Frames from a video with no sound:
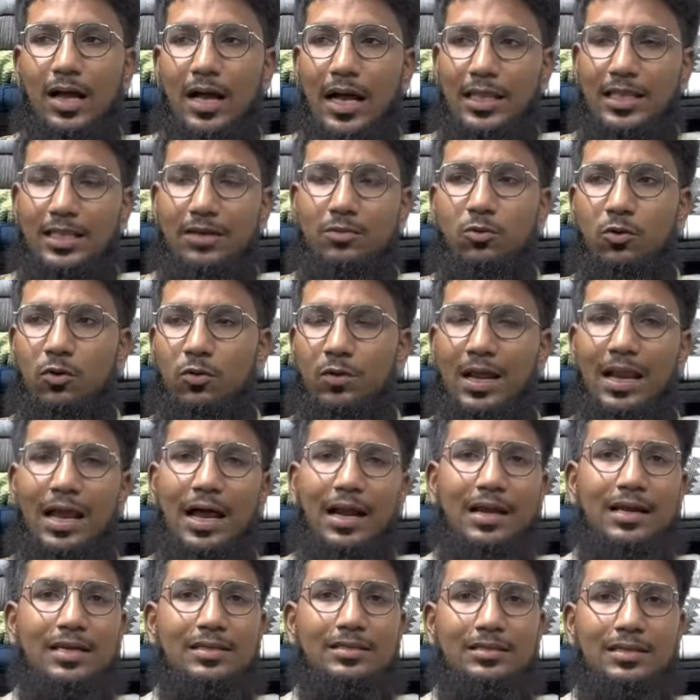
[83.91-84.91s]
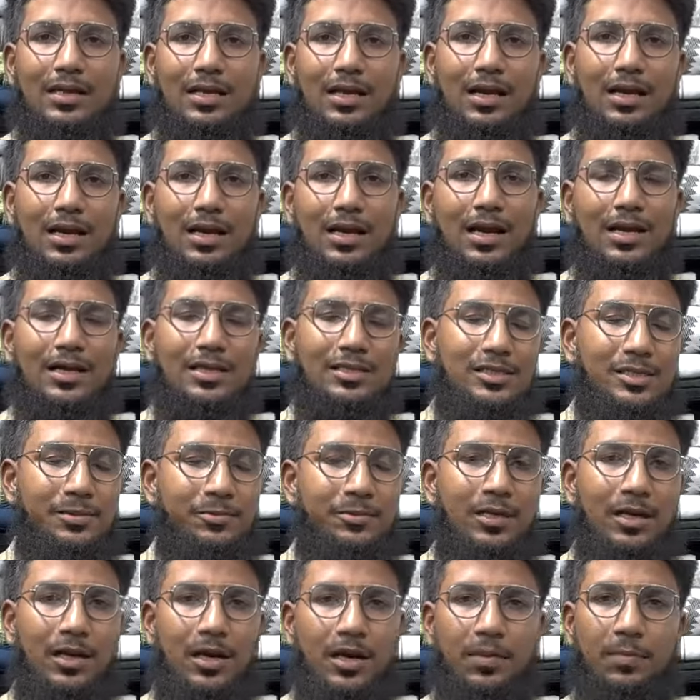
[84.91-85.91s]
அது ஒருவேளை அட்ரஸ் தெரியலன்னா
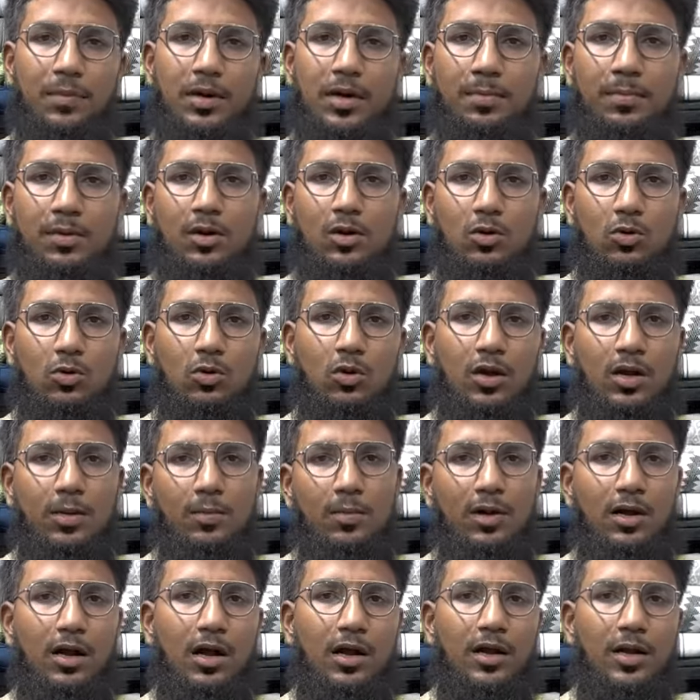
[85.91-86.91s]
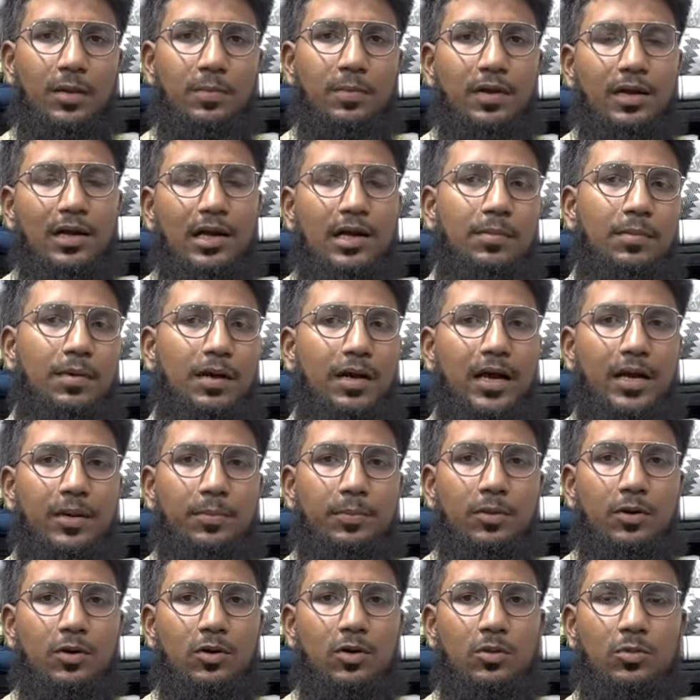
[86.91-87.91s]
டிஸ்கிரிப்ஷன்ல நம்ம நம்பர் இருக்கும் நம்ம कांटेक्ट பண்ணுங்க நம்ம கைட்
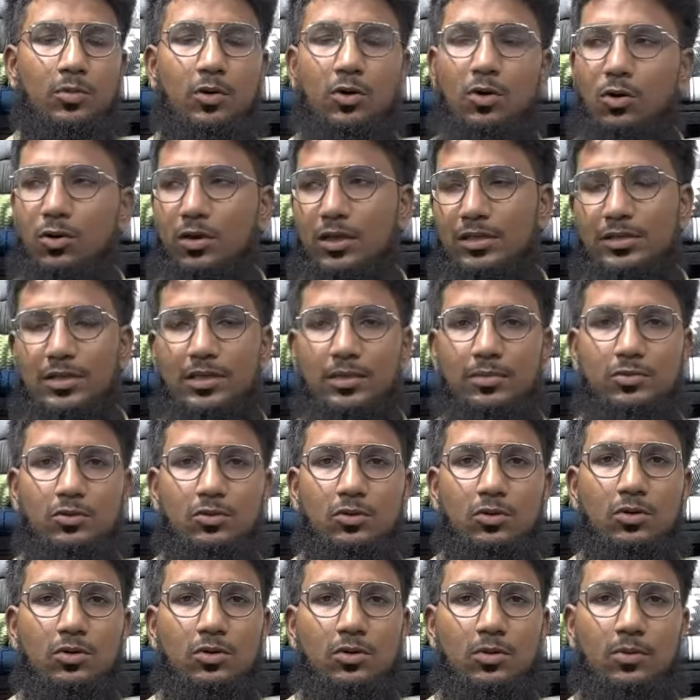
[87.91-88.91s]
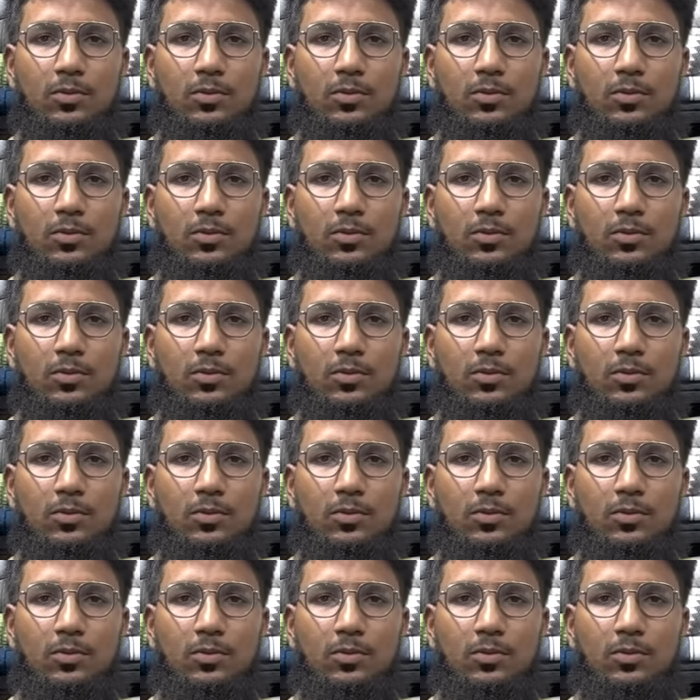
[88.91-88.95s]
பண்றோம் லொகேஷன் அனுப்பிச்சு வரும்